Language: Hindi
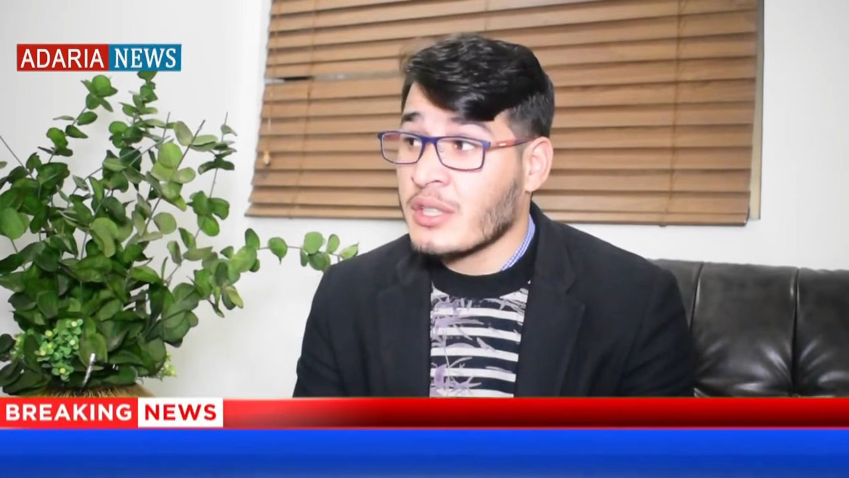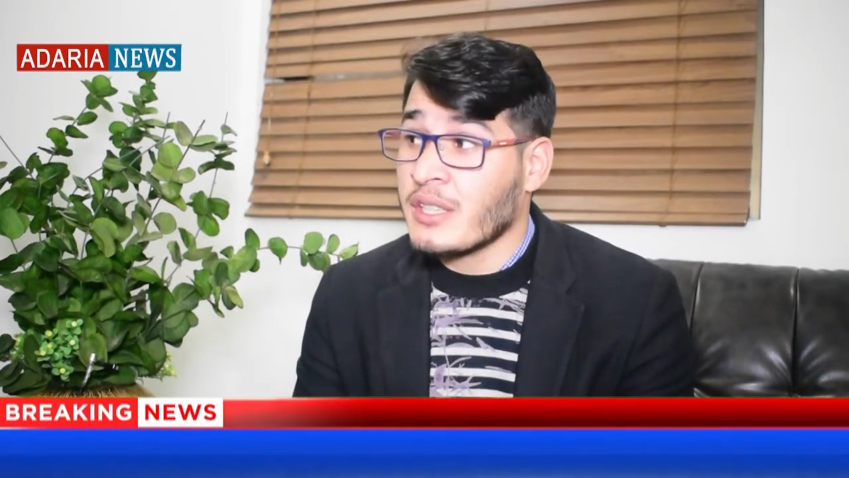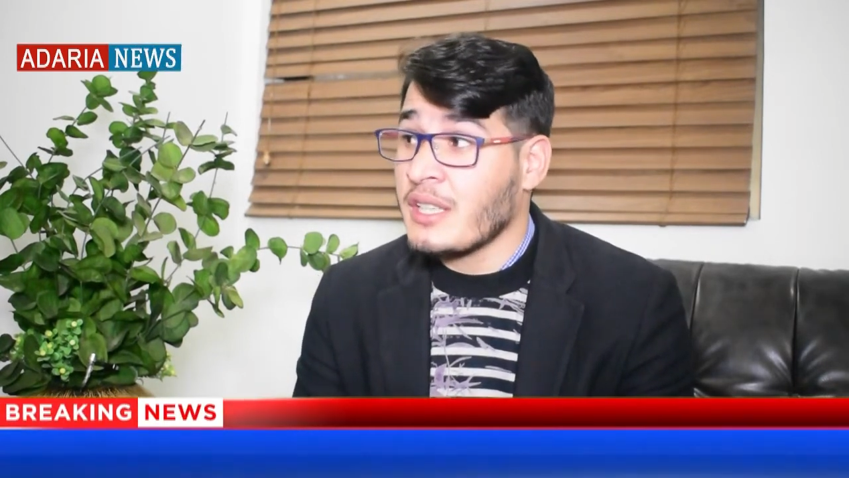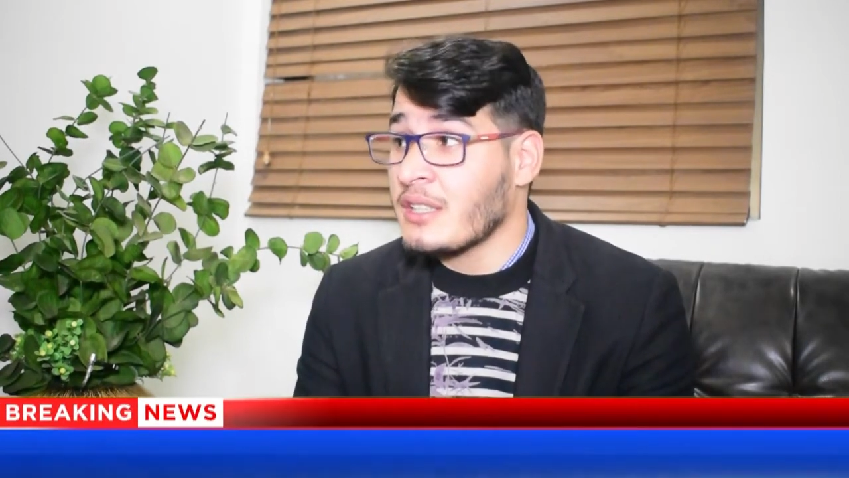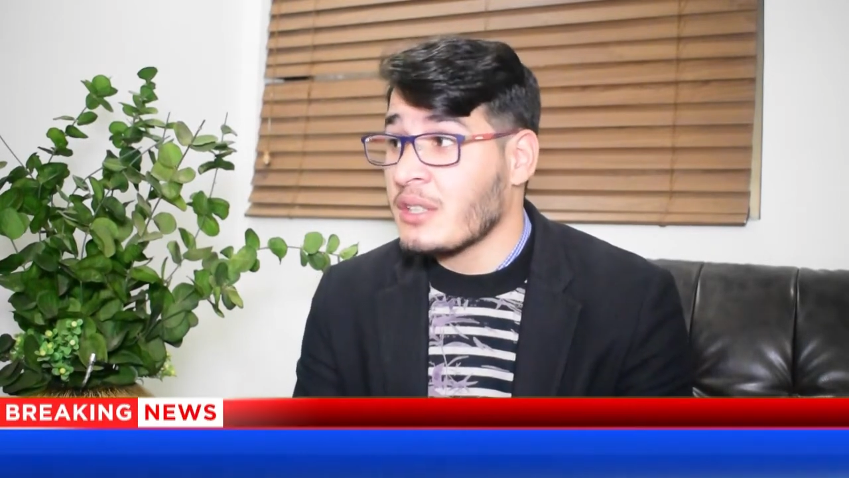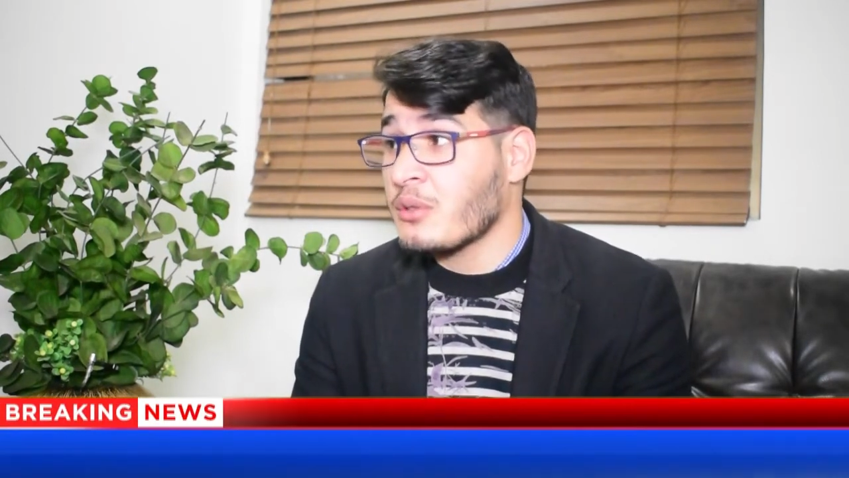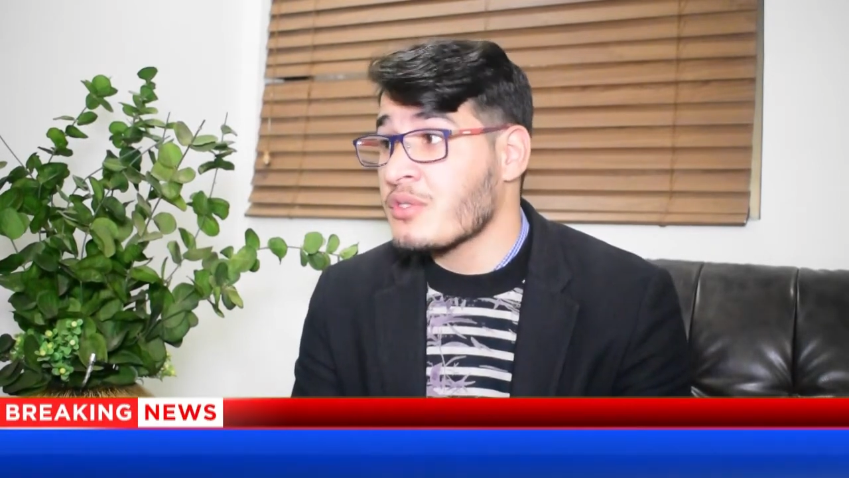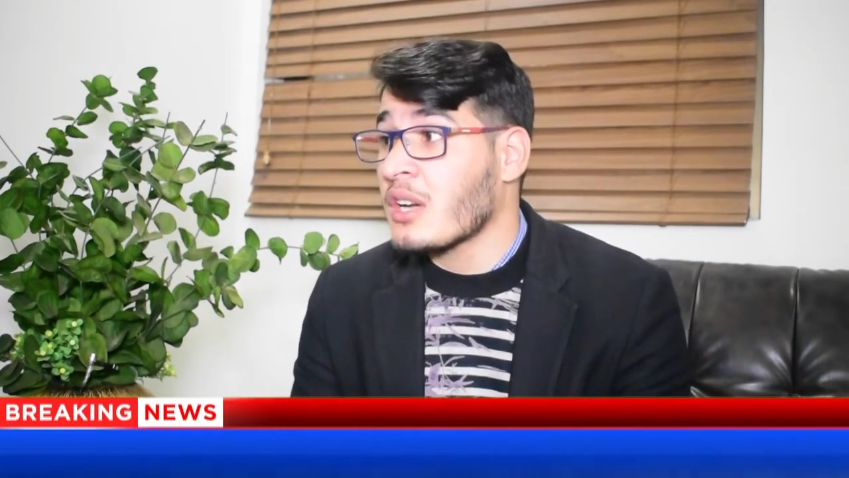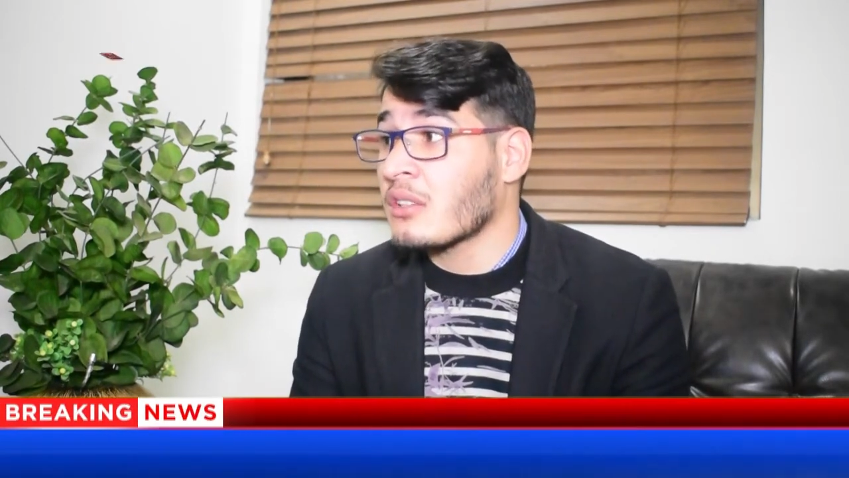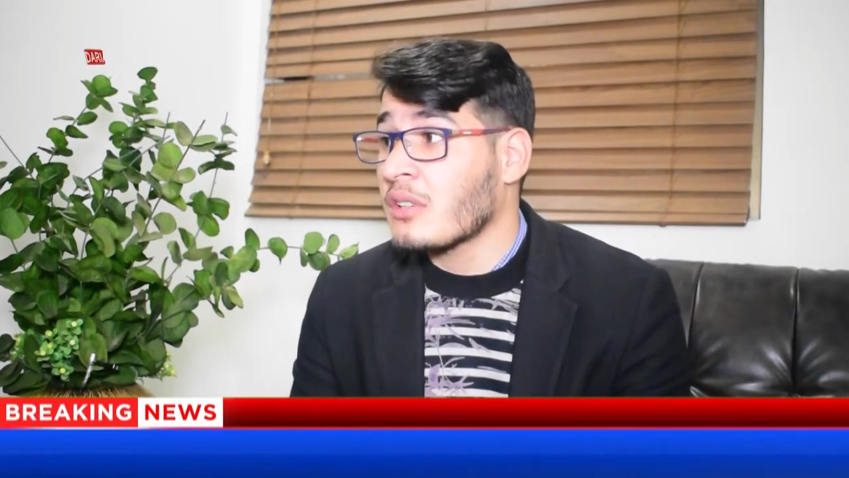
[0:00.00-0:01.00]
तकरीर थी
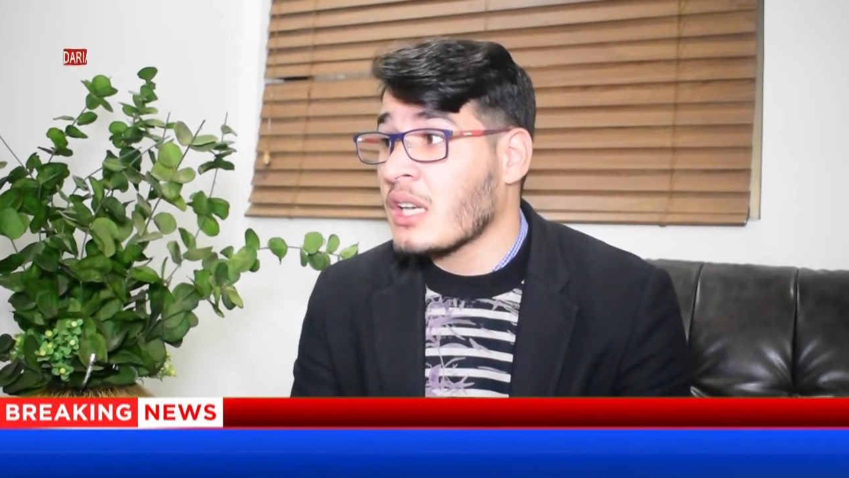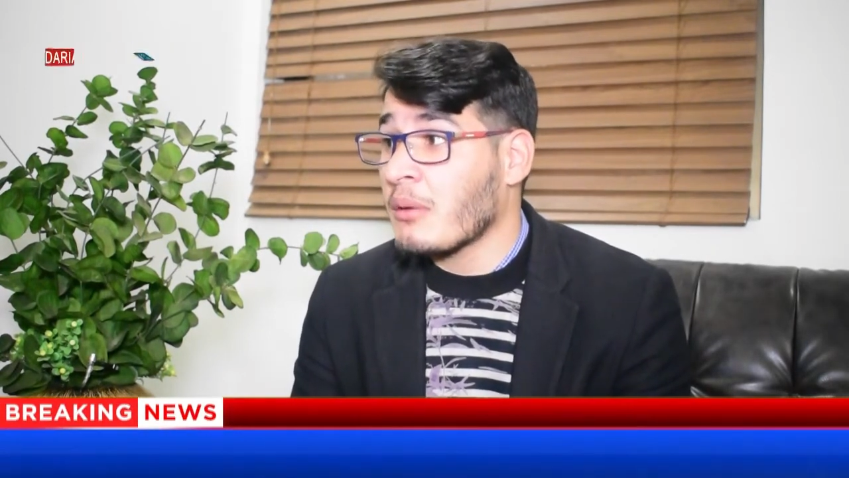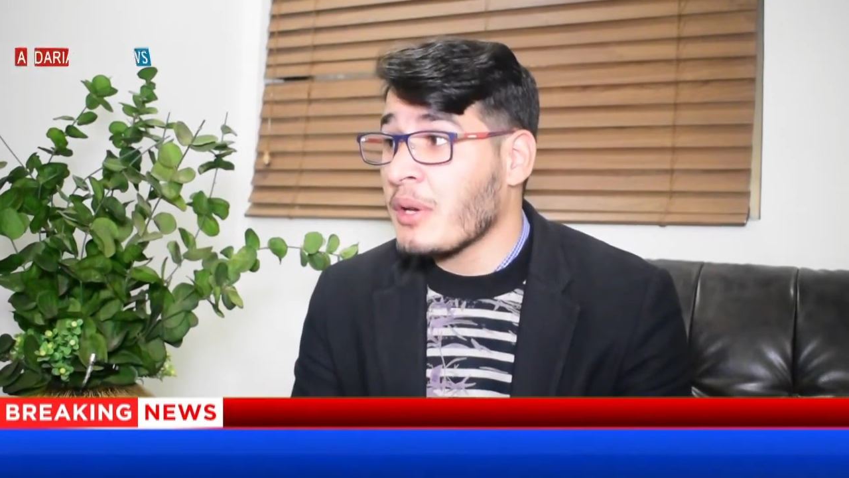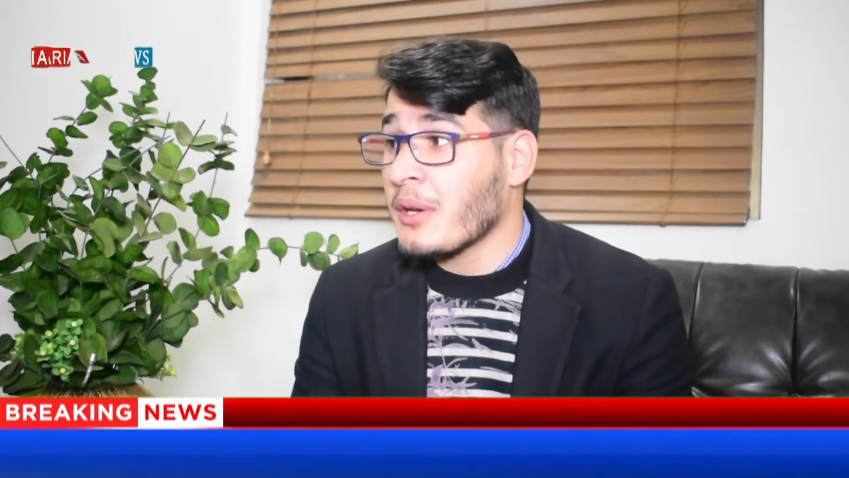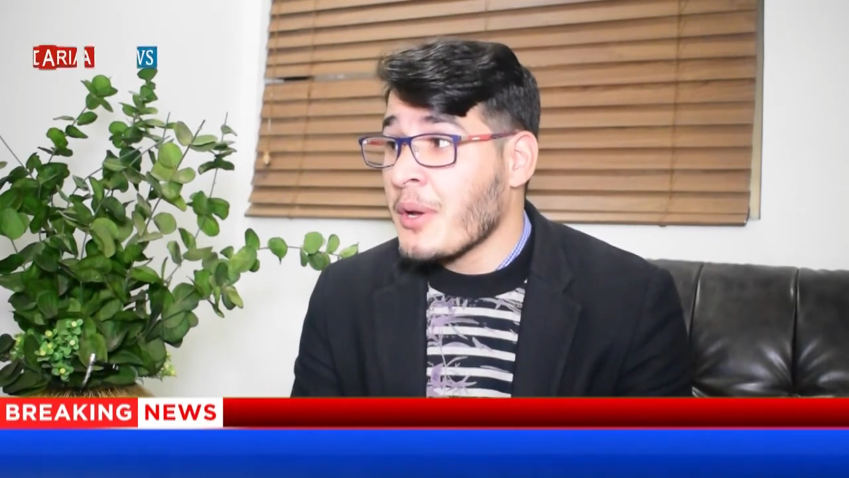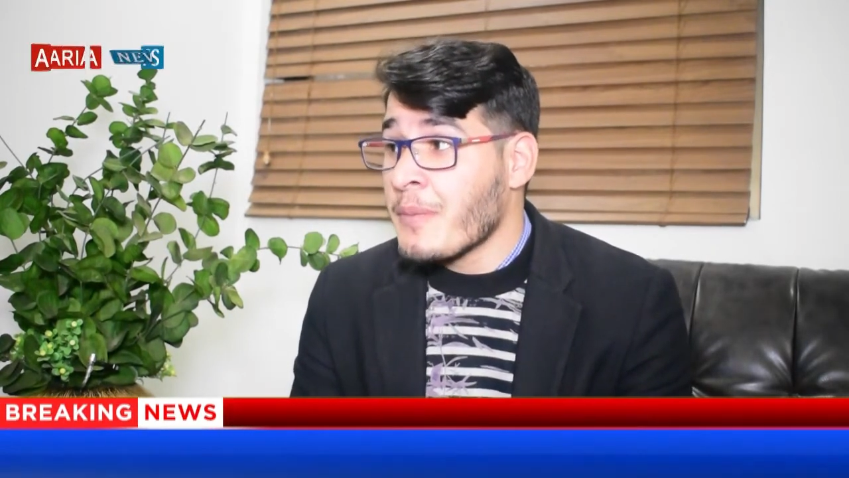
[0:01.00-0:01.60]
गुजरान वाला में